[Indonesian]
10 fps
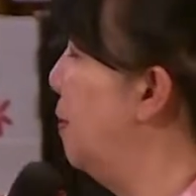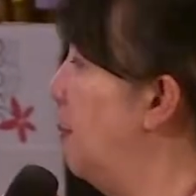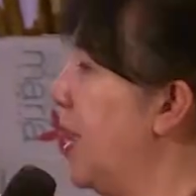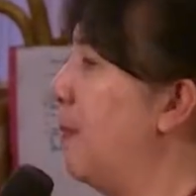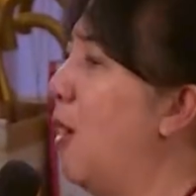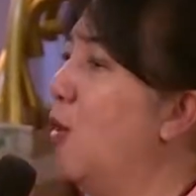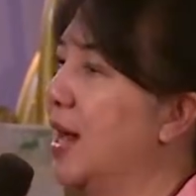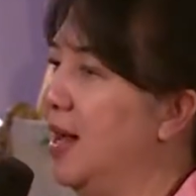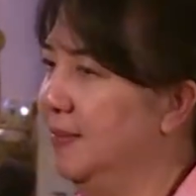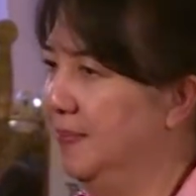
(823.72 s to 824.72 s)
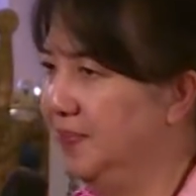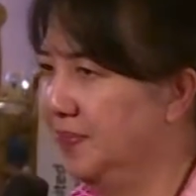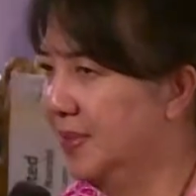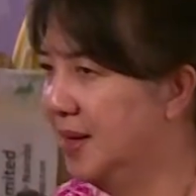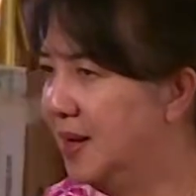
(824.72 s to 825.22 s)
beberapa orang.
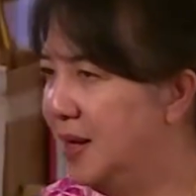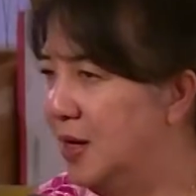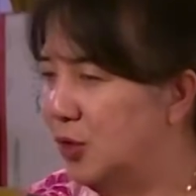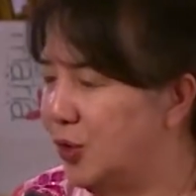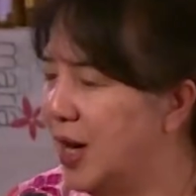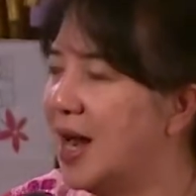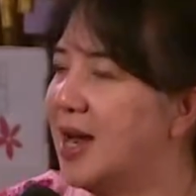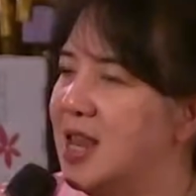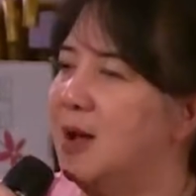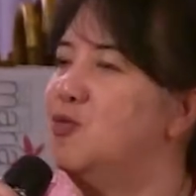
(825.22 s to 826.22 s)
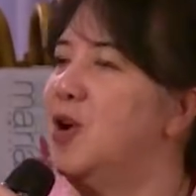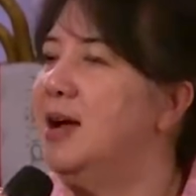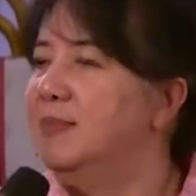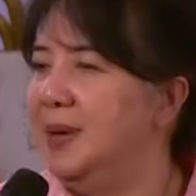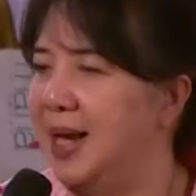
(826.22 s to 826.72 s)
Saudara anaknya pulang
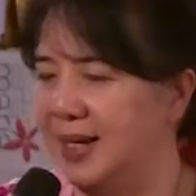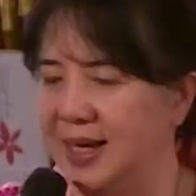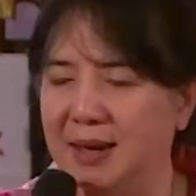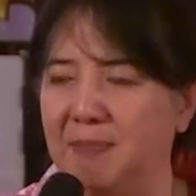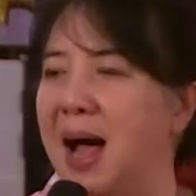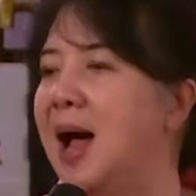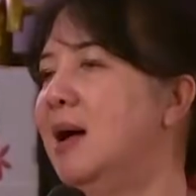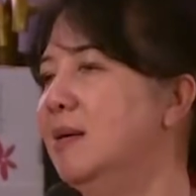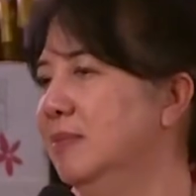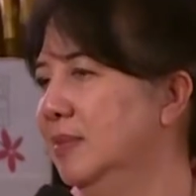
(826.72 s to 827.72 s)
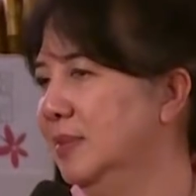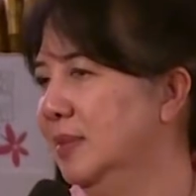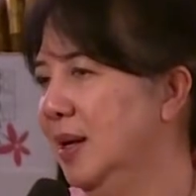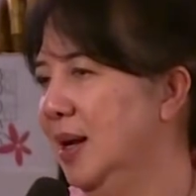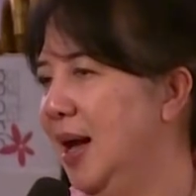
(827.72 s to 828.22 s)
bilang gini, Pak
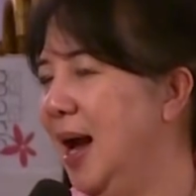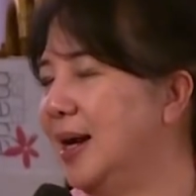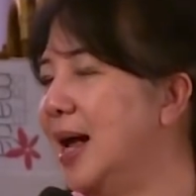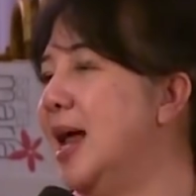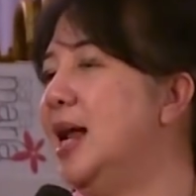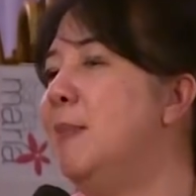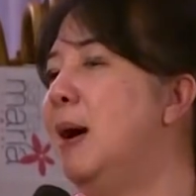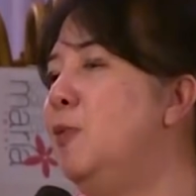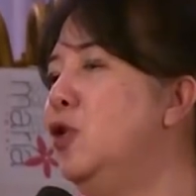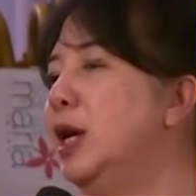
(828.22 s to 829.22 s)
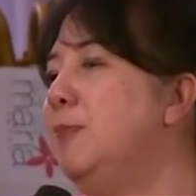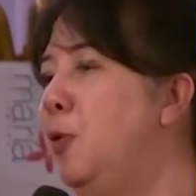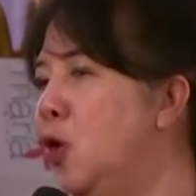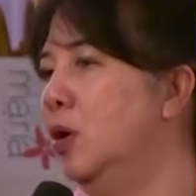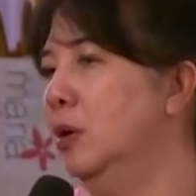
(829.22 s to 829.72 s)
harganya 50 ribu.